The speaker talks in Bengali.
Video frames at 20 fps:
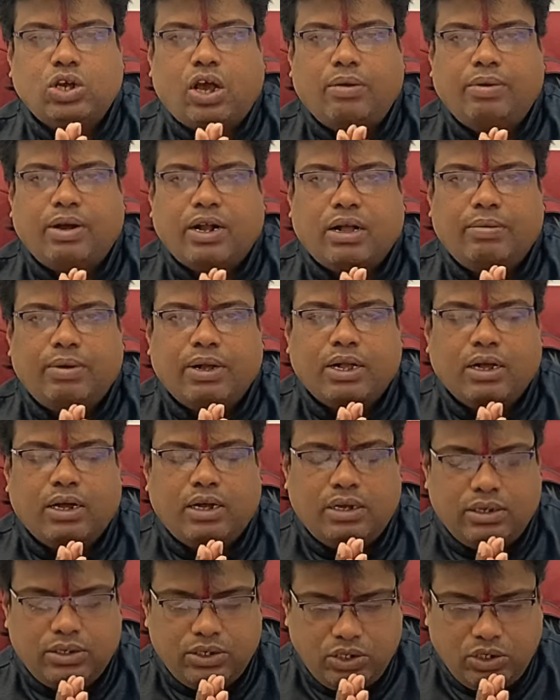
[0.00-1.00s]
জয় মা কামাখ্যা
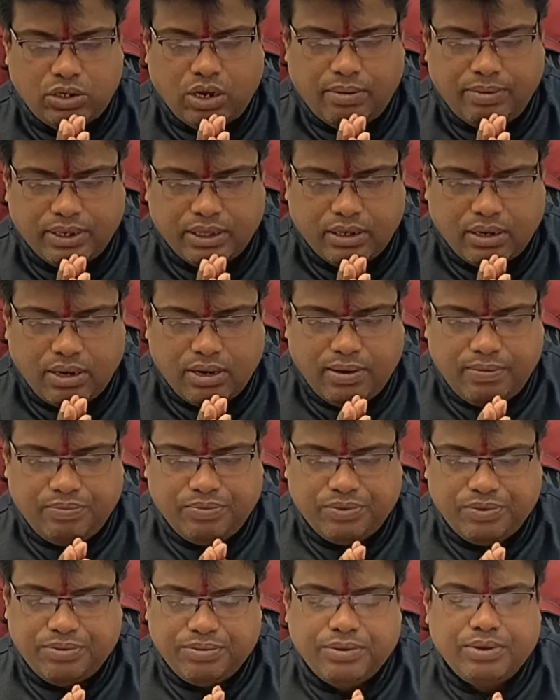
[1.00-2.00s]
জয় মা তারা
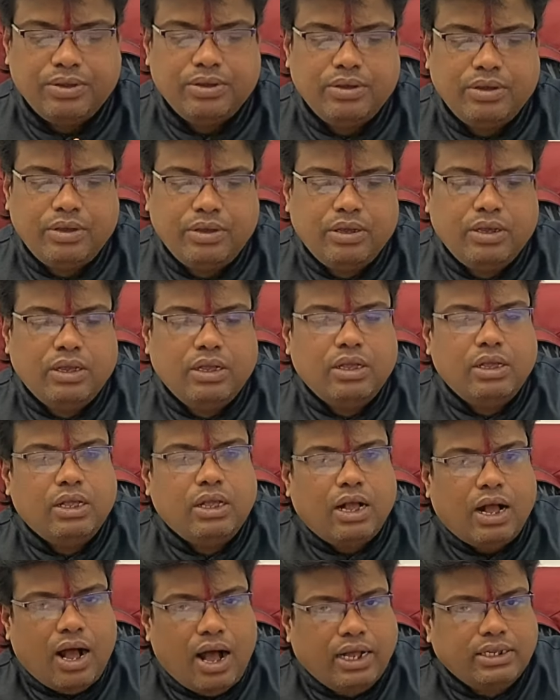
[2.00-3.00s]

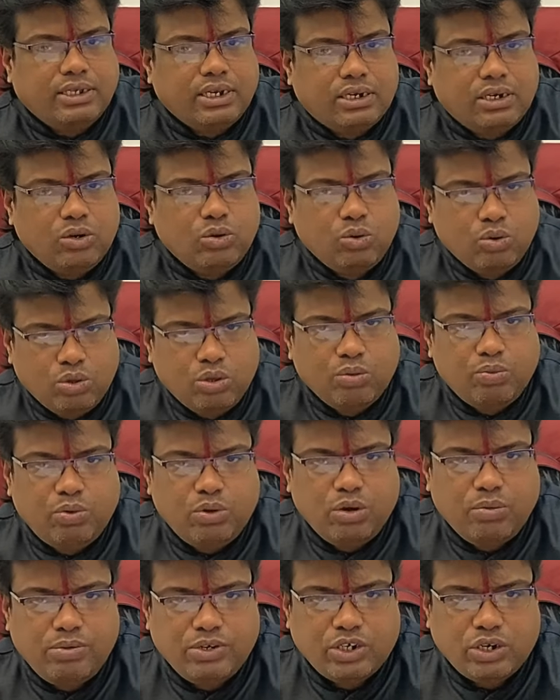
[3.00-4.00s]
আজ একটি
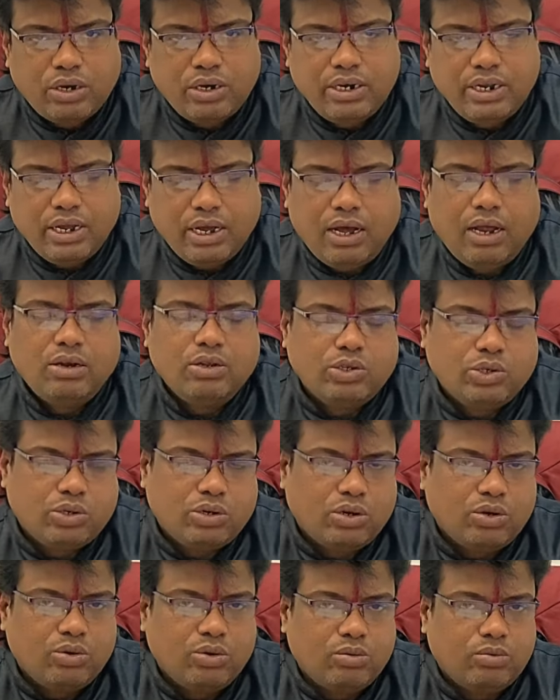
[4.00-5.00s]
গুরুত্বপূর্ণ বিষয় নিয়ে
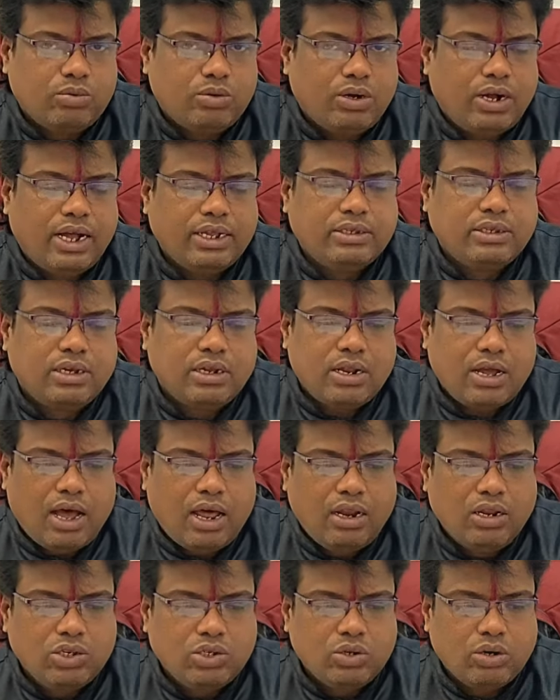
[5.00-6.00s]
আলোচনা করব আজকের
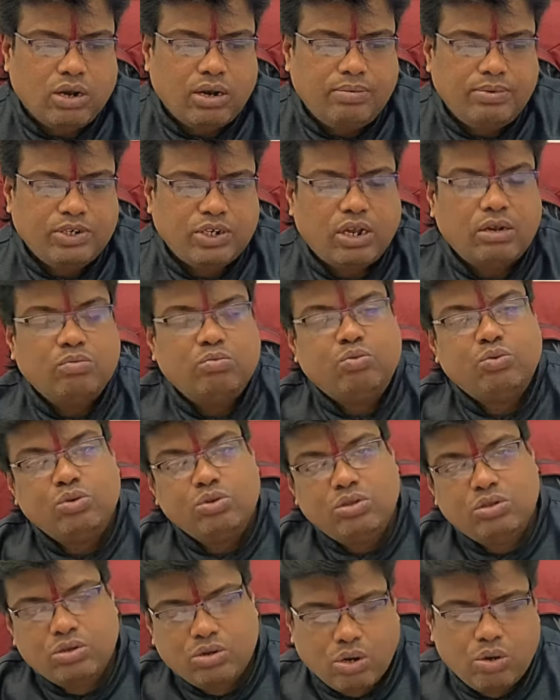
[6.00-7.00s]
আলোচনার বিষয় বুধ
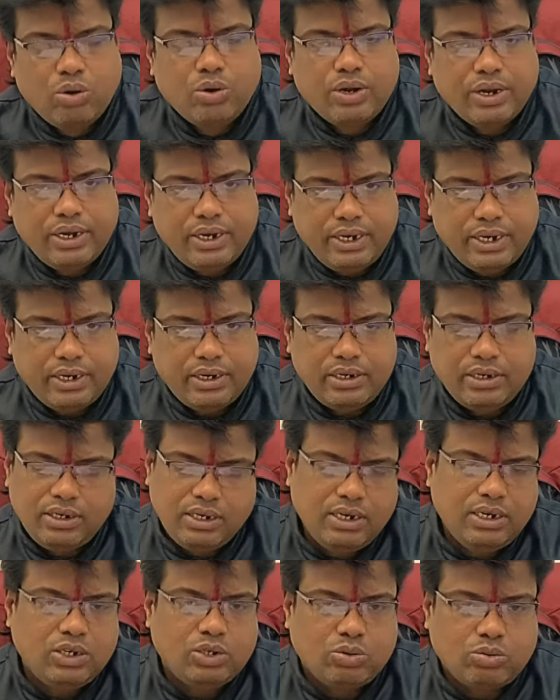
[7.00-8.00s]
গ্রহকে নিয়ে
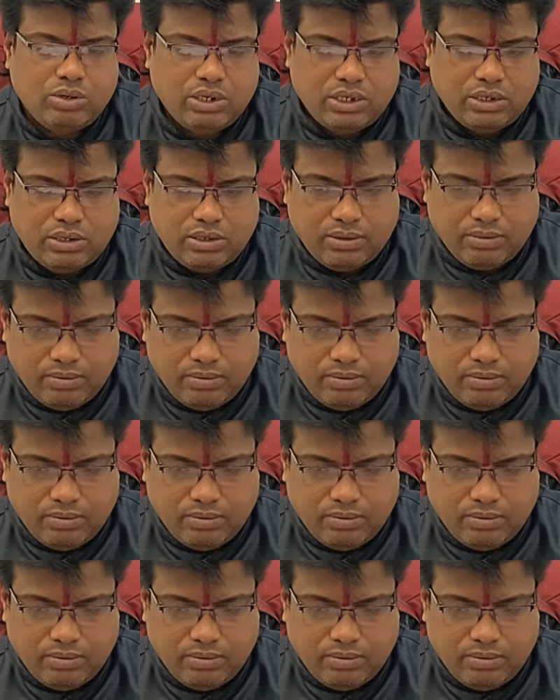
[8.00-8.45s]
ঠিকই শুনেছেন